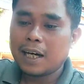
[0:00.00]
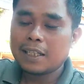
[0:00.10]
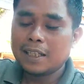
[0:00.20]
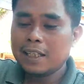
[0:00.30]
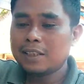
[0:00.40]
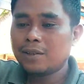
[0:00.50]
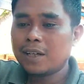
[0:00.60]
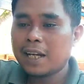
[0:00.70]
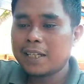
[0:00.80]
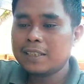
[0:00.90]
ada
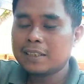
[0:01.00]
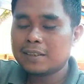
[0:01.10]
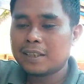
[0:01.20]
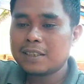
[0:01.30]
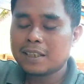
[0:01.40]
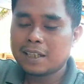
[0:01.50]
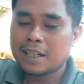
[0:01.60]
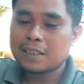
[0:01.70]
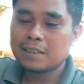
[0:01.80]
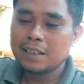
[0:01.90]
hijauan lain yang sering saya
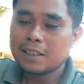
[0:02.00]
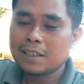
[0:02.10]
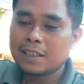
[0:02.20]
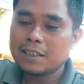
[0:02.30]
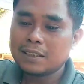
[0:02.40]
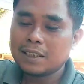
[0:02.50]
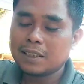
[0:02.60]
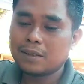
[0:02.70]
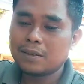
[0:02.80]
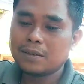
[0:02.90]
kasih ke kelinci